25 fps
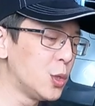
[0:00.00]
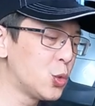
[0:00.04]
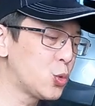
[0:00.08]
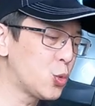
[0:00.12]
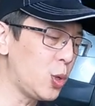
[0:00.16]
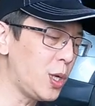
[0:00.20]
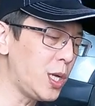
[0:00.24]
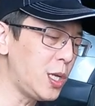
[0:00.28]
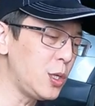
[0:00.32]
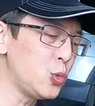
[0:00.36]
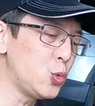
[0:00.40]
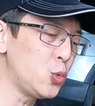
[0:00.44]

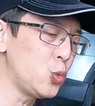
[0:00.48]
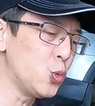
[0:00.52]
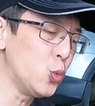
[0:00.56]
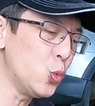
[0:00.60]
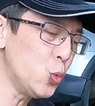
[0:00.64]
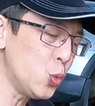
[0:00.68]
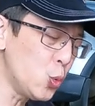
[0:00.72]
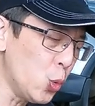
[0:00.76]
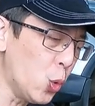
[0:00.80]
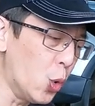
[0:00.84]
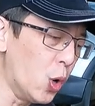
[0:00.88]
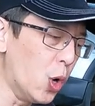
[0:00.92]
所以
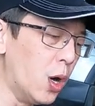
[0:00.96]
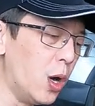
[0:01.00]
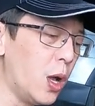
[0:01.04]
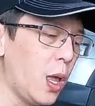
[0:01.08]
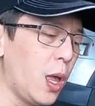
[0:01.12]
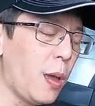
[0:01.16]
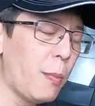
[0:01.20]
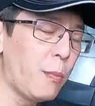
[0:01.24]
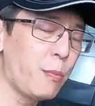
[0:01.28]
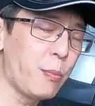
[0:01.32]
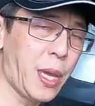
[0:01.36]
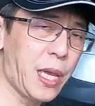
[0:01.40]
如果
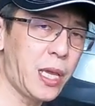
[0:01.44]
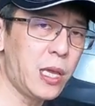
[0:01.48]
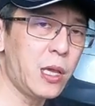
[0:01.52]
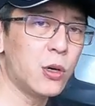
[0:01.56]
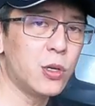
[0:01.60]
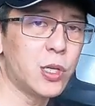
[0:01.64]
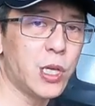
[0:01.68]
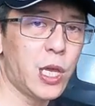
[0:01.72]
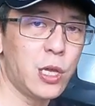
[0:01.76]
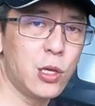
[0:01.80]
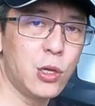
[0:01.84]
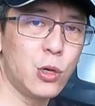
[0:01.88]
没
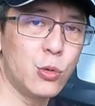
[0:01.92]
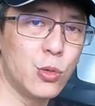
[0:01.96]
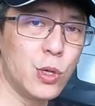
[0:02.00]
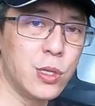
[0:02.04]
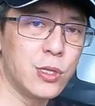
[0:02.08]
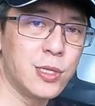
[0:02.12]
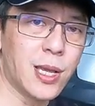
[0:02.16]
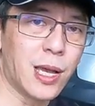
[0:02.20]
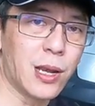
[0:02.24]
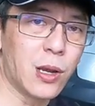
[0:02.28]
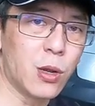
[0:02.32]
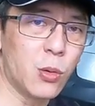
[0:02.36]
有沿用
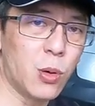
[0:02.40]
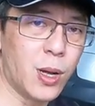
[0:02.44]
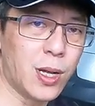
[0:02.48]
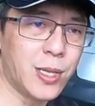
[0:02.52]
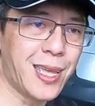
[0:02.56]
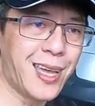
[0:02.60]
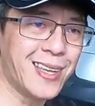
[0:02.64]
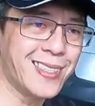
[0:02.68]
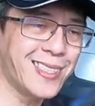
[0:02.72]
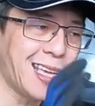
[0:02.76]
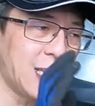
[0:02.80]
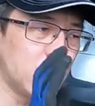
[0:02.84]
原厂的话，
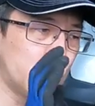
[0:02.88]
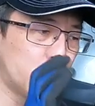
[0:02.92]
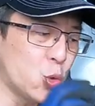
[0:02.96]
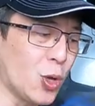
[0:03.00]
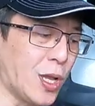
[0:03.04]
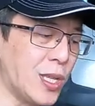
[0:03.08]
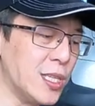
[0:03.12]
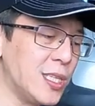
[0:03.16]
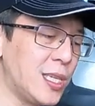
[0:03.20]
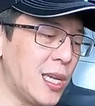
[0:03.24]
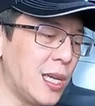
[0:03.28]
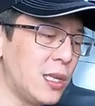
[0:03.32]
它在
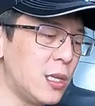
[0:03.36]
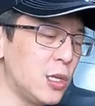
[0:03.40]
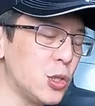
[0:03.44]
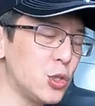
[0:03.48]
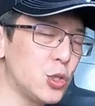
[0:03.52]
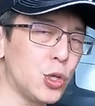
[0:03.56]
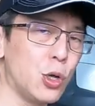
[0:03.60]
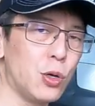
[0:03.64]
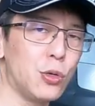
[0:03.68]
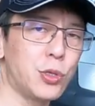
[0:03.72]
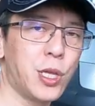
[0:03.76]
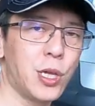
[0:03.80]
转向的
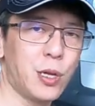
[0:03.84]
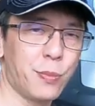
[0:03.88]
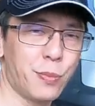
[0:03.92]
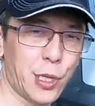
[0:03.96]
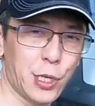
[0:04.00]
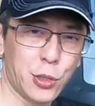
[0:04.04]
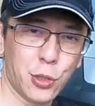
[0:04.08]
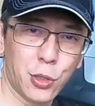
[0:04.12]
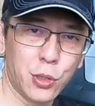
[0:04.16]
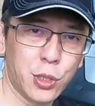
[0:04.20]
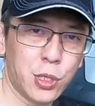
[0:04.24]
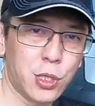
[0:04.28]
时候特
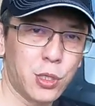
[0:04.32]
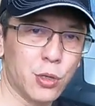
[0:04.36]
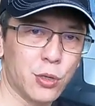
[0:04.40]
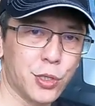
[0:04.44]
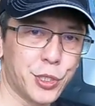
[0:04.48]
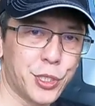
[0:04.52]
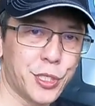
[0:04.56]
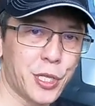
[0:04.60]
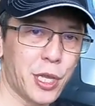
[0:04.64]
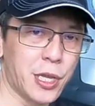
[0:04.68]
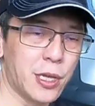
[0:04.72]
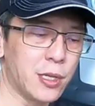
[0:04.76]
别容易有
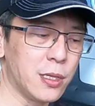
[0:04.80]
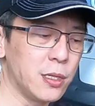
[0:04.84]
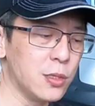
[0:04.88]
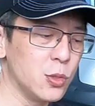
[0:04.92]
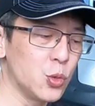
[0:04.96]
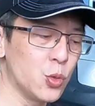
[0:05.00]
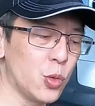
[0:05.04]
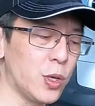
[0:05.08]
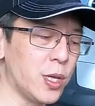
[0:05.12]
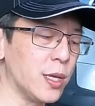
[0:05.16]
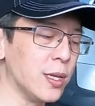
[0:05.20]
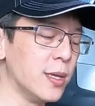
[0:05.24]
声音。
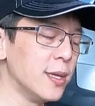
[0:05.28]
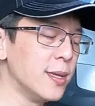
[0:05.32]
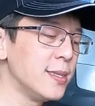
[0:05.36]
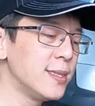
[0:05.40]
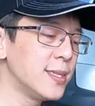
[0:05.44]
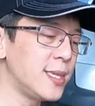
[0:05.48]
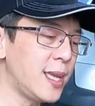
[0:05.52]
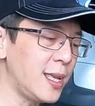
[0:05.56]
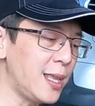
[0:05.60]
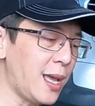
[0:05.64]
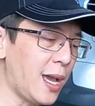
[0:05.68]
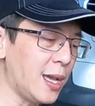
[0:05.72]
所以
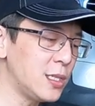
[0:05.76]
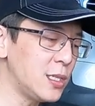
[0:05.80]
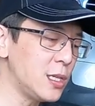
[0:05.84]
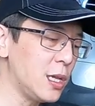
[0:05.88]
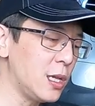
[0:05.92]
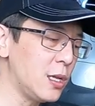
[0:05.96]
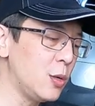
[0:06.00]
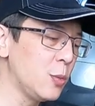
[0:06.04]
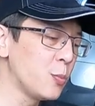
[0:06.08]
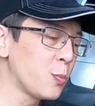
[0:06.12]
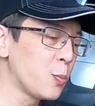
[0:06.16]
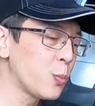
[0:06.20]
这台
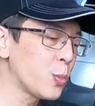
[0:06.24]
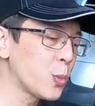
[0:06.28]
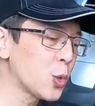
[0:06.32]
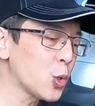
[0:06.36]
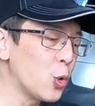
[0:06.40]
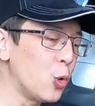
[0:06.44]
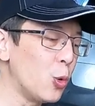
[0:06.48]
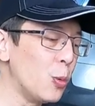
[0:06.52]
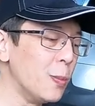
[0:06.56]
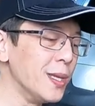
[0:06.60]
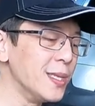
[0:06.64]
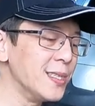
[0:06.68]
车
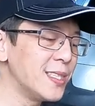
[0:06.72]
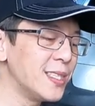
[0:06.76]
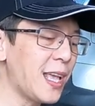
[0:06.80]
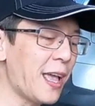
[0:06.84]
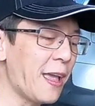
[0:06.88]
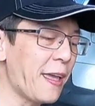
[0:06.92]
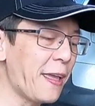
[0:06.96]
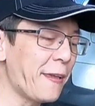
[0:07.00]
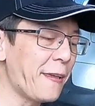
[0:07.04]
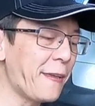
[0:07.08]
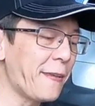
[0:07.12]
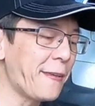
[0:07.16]
我们
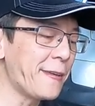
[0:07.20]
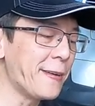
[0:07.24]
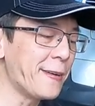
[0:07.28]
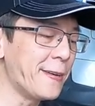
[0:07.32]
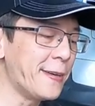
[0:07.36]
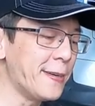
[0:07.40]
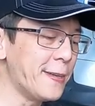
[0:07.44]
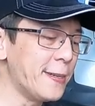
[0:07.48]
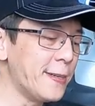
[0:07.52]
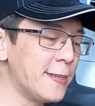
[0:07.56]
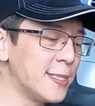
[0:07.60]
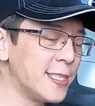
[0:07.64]
在
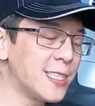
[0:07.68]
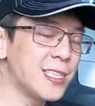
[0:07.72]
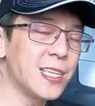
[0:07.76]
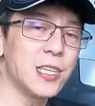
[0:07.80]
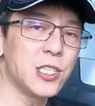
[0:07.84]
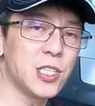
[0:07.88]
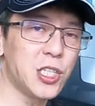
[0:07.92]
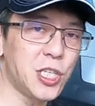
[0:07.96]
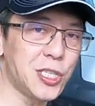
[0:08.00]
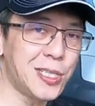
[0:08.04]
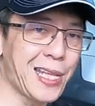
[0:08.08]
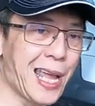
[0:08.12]
呃
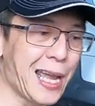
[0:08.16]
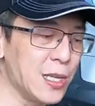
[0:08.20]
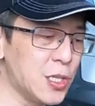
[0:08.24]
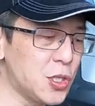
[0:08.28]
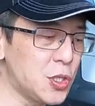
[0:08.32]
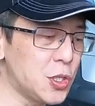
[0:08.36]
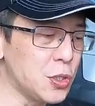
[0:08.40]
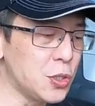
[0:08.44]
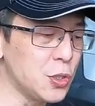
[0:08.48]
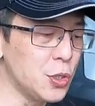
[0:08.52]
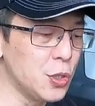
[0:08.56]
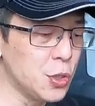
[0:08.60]
设计当
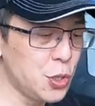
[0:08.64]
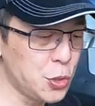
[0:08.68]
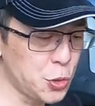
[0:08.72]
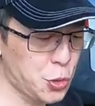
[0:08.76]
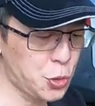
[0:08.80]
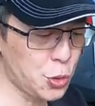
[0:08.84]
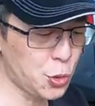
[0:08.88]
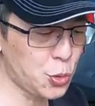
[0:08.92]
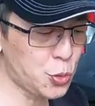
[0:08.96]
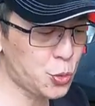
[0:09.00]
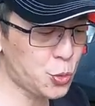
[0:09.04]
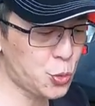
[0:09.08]
时
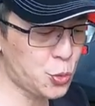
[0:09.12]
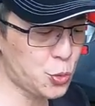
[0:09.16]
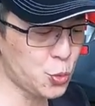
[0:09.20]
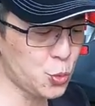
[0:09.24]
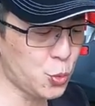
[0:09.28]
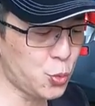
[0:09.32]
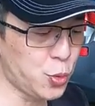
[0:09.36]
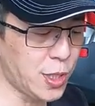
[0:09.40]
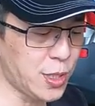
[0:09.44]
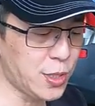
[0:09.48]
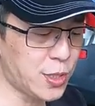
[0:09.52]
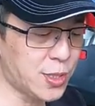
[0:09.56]
就
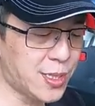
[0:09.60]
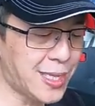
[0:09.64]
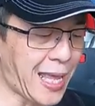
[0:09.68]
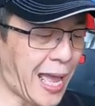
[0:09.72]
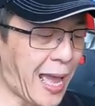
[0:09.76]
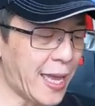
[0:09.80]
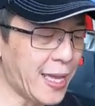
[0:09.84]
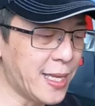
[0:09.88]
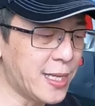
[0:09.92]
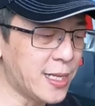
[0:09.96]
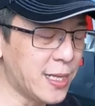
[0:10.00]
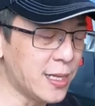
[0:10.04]
会
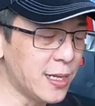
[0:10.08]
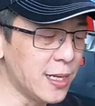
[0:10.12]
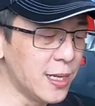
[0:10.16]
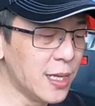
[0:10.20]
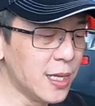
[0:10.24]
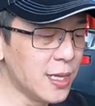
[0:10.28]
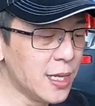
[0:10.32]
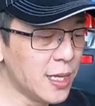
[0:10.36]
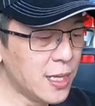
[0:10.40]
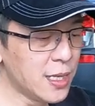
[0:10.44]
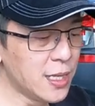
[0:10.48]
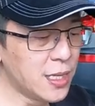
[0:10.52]
打一个
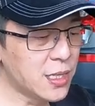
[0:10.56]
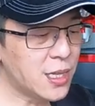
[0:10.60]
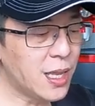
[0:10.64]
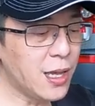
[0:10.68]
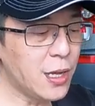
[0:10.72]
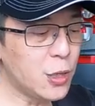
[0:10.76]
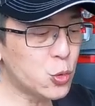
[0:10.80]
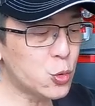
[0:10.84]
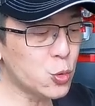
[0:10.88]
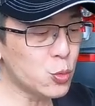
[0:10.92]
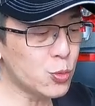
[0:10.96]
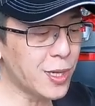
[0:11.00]

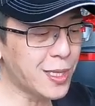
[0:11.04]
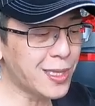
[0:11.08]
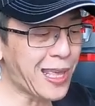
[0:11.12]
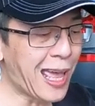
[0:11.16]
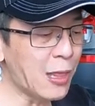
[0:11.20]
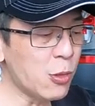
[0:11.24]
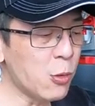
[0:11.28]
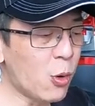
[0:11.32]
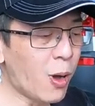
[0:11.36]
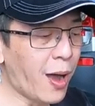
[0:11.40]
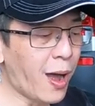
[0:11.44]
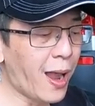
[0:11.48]
特殊的
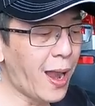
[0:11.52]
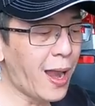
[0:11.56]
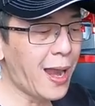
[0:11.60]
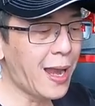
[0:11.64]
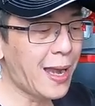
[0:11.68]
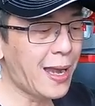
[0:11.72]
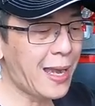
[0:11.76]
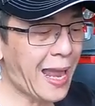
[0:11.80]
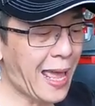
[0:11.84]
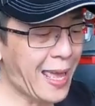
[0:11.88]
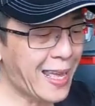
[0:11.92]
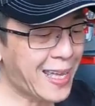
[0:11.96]
弹簧
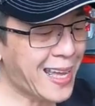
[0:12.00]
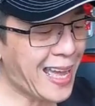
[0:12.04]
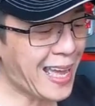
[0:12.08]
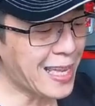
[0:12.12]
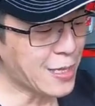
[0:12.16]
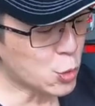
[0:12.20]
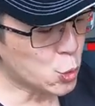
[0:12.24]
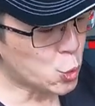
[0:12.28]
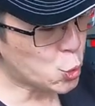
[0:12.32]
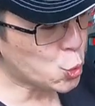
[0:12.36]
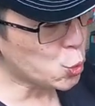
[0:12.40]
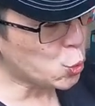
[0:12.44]
来
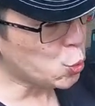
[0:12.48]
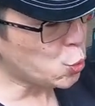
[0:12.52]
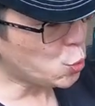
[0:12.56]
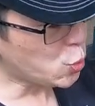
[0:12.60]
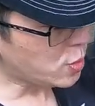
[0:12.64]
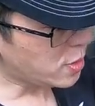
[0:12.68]
砍住，